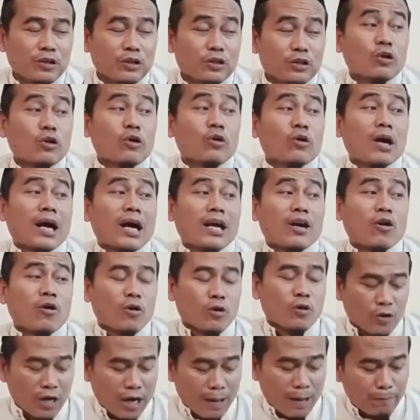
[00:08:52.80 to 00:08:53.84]
Yo, ya,
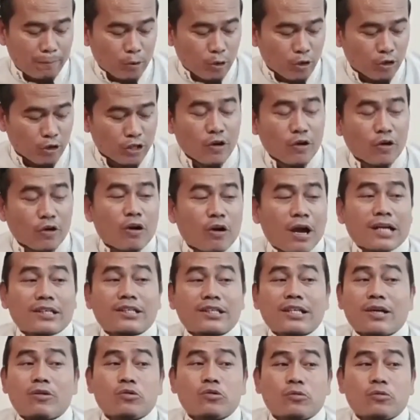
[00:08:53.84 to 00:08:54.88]
ono nabro ya ono
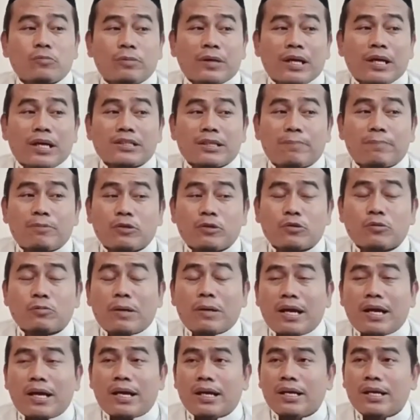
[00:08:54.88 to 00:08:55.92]
ada huruf ya, hanya
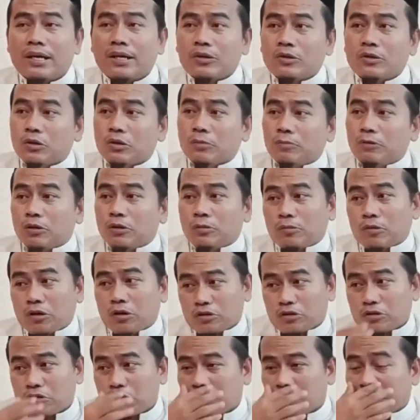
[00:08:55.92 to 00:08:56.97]
berupa huruf-huruf
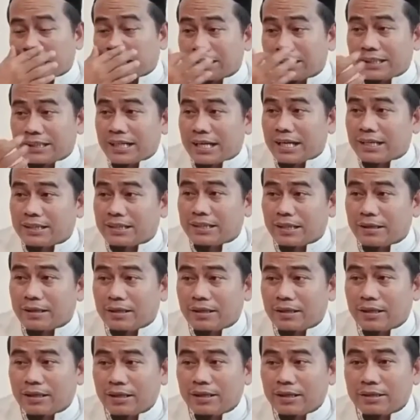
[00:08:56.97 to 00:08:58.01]
konsonan, tidak
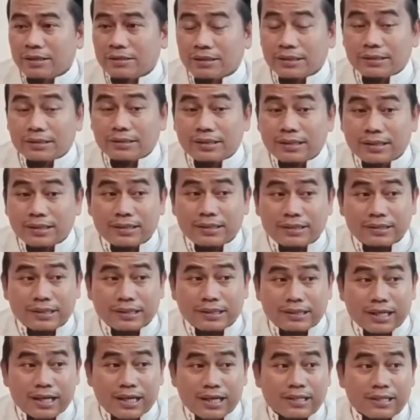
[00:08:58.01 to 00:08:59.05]
ada titik,
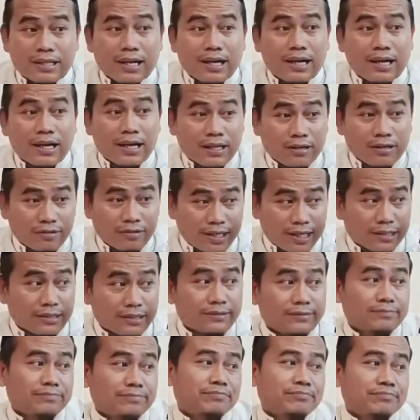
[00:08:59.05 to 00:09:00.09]
tidak ada harokat.
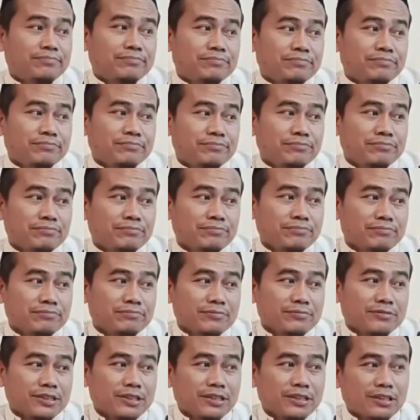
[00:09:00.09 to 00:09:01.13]

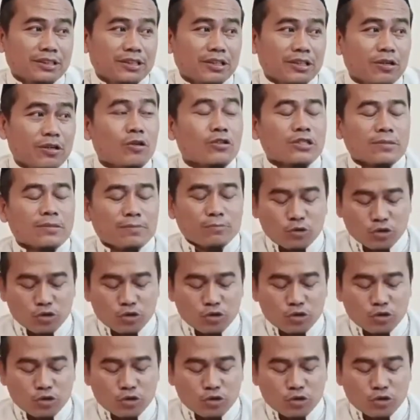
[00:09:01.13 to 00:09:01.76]
Rosem